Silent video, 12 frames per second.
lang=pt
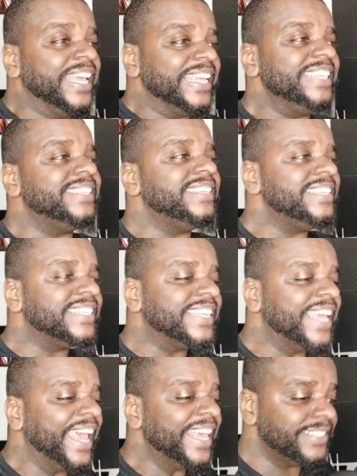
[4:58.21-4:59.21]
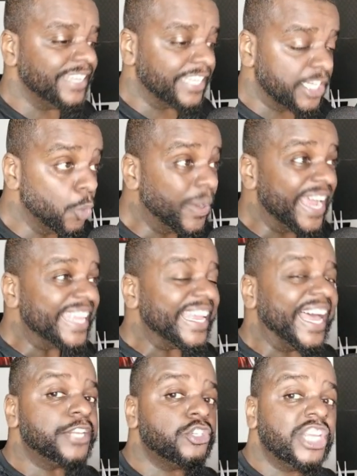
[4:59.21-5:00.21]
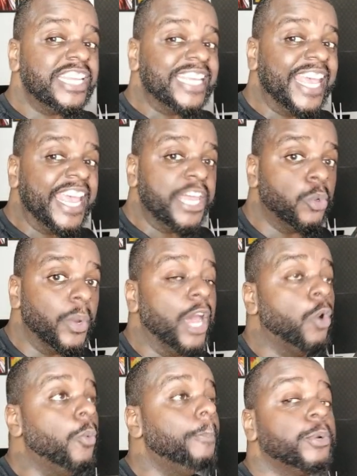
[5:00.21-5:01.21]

e se esquece que o ganhar dinheiro é um